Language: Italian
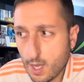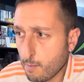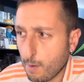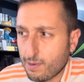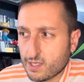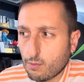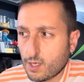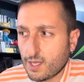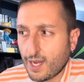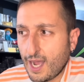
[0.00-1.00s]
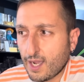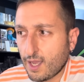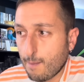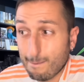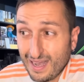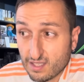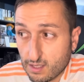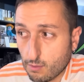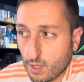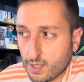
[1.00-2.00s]
Poi basta guardare anche,
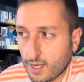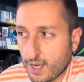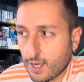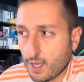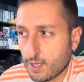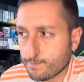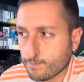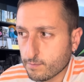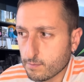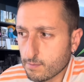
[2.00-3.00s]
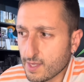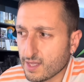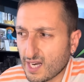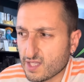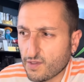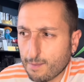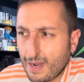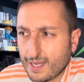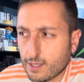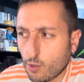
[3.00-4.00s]
basti guardare anche Transfer
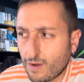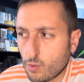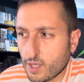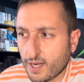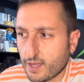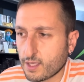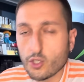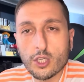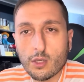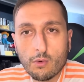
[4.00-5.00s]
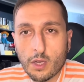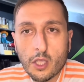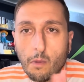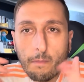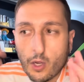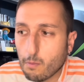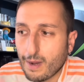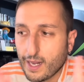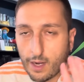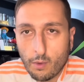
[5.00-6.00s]
Market lo valuta 35, io bene o
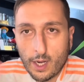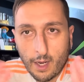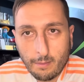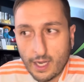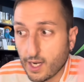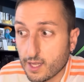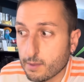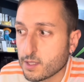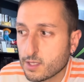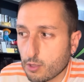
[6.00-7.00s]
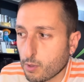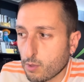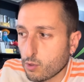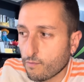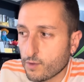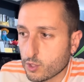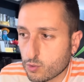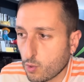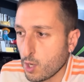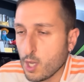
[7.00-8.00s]
male era quella la mia linea di pensiero, poi quando ho
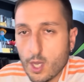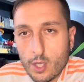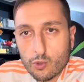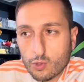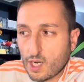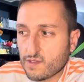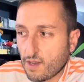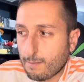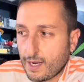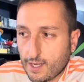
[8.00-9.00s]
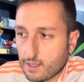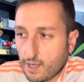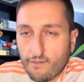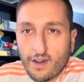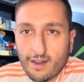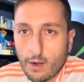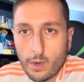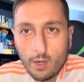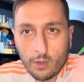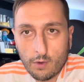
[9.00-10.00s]
visto su Transfer Market che valeva
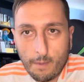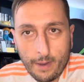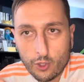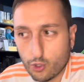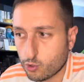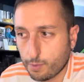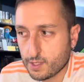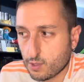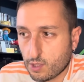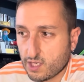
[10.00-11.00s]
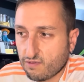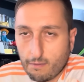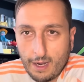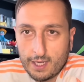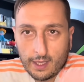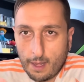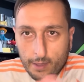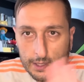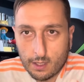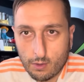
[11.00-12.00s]
quello, dico vabbè io ho sto pensiero, Transfer Market la
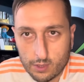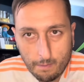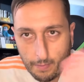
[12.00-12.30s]
pensa così,